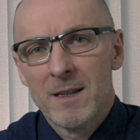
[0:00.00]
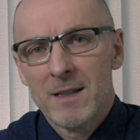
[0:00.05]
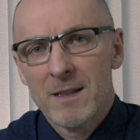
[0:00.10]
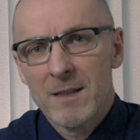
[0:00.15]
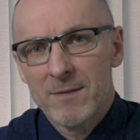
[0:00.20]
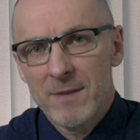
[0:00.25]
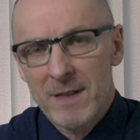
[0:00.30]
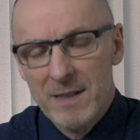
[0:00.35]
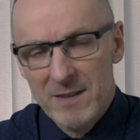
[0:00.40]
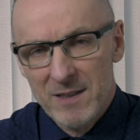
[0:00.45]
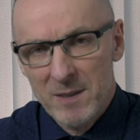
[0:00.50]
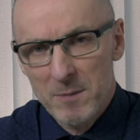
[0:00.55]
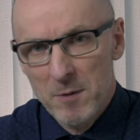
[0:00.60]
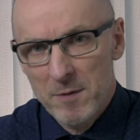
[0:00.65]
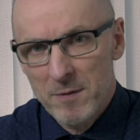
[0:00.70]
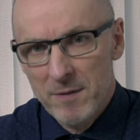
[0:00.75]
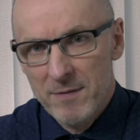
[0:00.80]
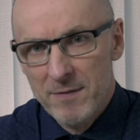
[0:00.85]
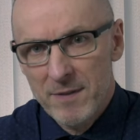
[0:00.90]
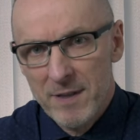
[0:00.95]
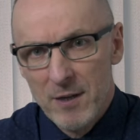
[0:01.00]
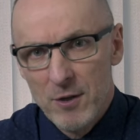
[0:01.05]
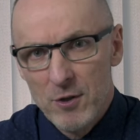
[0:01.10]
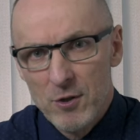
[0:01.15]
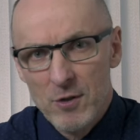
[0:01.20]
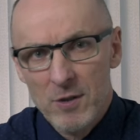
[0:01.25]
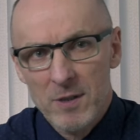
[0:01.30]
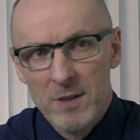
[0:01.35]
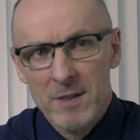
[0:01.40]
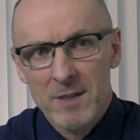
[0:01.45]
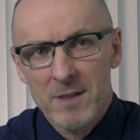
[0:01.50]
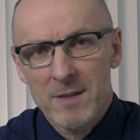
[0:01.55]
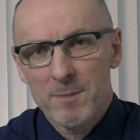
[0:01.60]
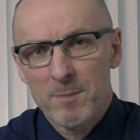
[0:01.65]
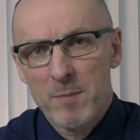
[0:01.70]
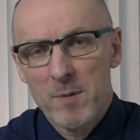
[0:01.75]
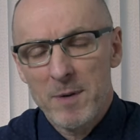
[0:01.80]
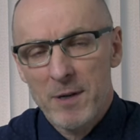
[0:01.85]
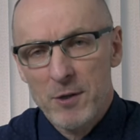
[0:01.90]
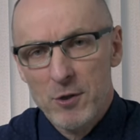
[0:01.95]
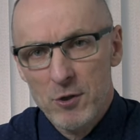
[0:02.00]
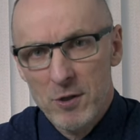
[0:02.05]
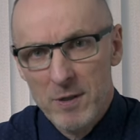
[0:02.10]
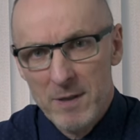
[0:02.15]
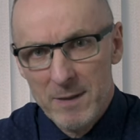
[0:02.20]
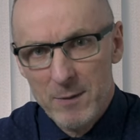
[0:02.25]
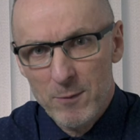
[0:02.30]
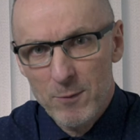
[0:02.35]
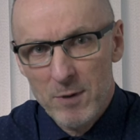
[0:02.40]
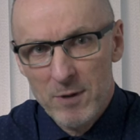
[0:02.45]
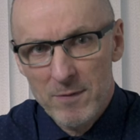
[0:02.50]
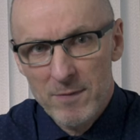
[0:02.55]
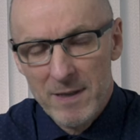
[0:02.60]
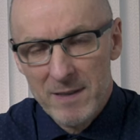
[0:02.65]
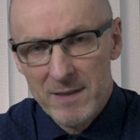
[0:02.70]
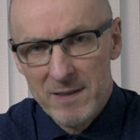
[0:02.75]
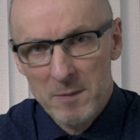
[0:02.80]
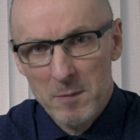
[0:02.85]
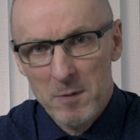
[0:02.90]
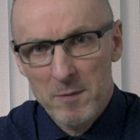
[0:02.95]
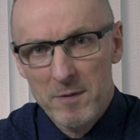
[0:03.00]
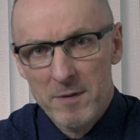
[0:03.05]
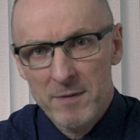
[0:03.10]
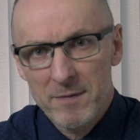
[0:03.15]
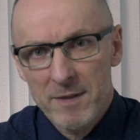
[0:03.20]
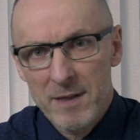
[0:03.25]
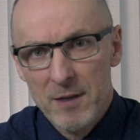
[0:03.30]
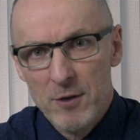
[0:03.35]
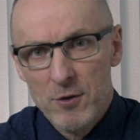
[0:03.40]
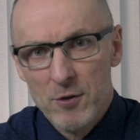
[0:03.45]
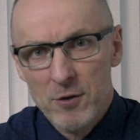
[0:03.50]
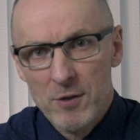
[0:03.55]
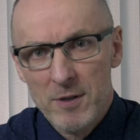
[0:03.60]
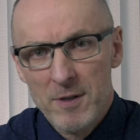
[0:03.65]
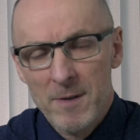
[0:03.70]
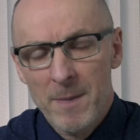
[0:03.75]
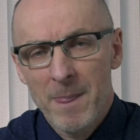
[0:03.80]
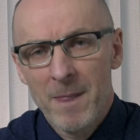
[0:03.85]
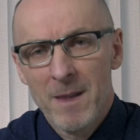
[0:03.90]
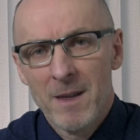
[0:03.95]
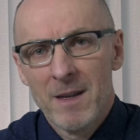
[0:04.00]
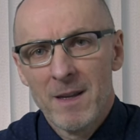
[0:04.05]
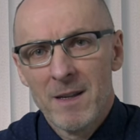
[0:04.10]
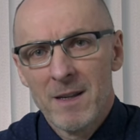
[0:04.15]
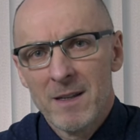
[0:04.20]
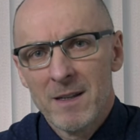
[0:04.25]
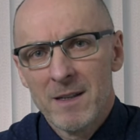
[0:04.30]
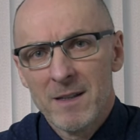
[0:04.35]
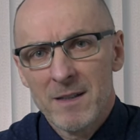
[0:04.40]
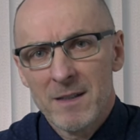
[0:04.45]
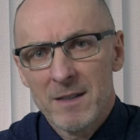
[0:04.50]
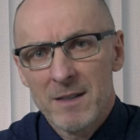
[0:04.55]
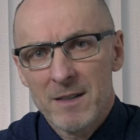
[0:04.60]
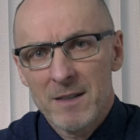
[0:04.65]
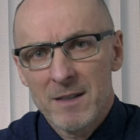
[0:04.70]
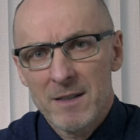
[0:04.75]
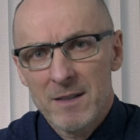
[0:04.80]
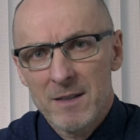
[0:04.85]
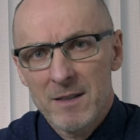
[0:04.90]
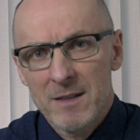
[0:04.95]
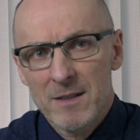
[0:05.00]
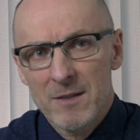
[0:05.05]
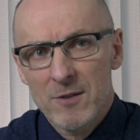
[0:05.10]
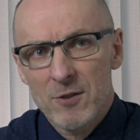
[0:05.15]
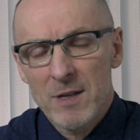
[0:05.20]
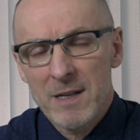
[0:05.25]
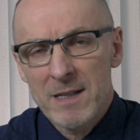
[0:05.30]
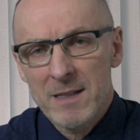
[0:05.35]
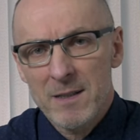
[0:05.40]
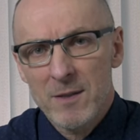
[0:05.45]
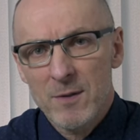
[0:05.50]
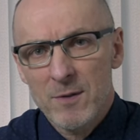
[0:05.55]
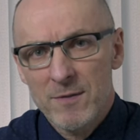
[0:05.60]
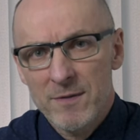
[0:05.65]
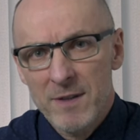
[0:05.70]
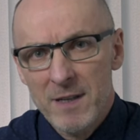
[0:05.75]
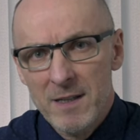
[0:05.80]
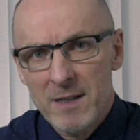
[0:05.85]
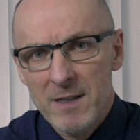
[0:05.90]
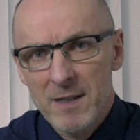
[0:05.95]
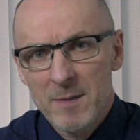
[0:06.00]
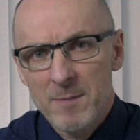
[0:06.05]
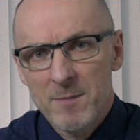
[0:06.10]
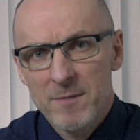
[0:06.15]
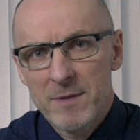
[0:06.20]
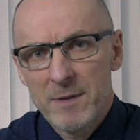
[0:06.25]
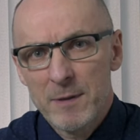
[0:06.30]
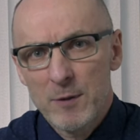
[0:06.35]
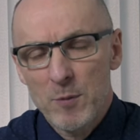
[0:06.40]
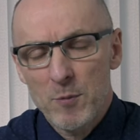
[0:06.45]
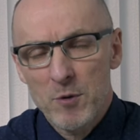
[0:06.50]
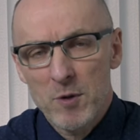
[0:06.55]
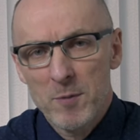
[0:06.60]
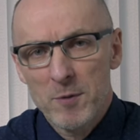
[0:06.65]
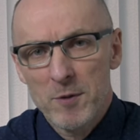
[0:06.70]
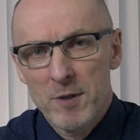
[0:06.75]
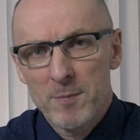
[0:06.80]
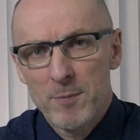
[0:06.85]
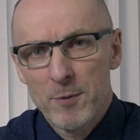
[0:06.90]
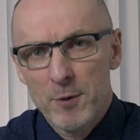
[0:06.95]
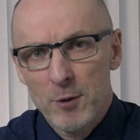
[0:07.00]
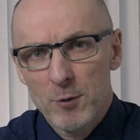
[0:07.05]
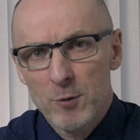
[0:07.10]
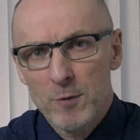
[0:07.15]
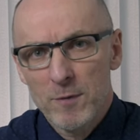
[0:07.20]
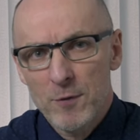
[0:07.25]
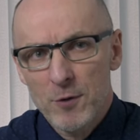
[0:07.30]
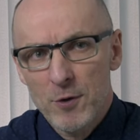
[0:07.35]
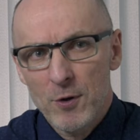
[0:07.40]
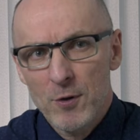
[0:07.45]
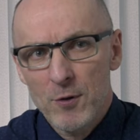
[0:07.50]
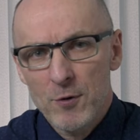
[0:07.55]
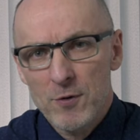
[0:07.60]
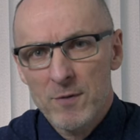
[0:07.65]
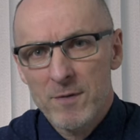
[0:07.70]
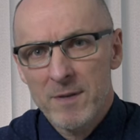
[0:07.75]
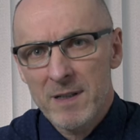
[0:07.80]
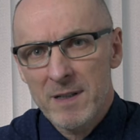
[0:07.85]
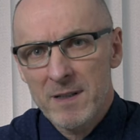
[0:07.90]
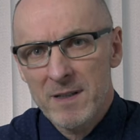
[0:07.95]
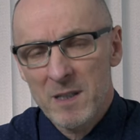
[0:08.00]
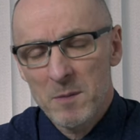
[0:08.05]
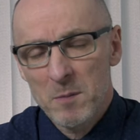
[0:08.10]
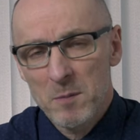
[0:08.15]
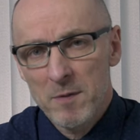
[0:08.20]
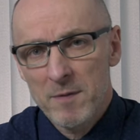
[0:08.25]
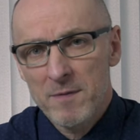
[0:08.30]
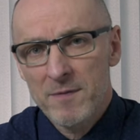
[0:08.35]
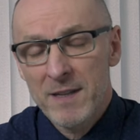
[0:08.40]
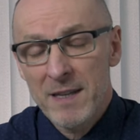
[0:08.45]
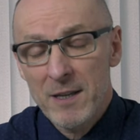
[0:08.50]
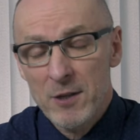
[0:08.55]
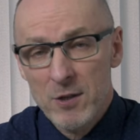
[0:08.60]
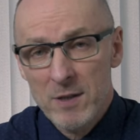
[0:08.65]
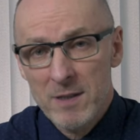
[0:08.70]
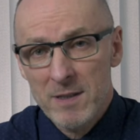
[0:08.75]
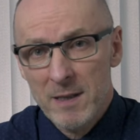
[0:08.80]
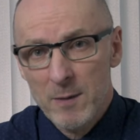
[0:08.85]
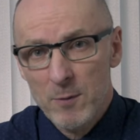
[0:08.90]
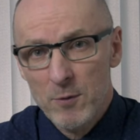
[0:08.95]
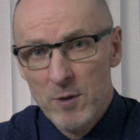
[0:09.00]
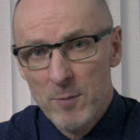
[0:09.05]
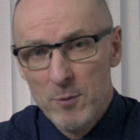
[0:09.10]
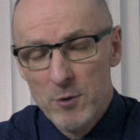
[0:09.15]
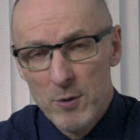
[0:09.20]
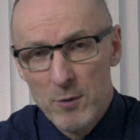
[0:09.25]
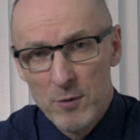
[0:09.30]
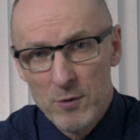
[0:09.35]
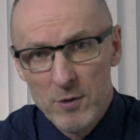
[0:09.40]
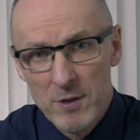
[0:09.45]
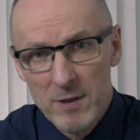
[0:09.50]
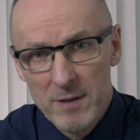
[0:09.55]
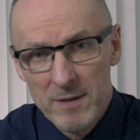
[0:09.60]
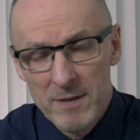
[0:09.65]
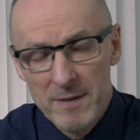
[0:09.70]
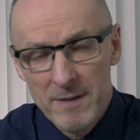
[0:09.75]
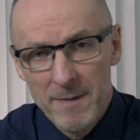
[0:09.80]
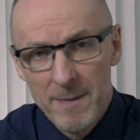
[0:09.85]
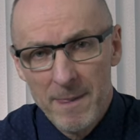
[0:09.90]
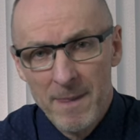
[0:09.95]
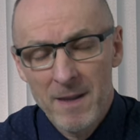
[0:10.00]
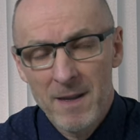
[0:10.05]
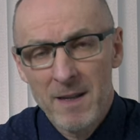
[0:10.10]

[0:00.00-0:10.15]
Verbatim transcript: e, warg sremowych większych, pomarszczenie skóry warg sremowych większych. E, często z wiekiem w wyniku przybytych porodów ciąż wargi sremowe większe stają się przerośnięte.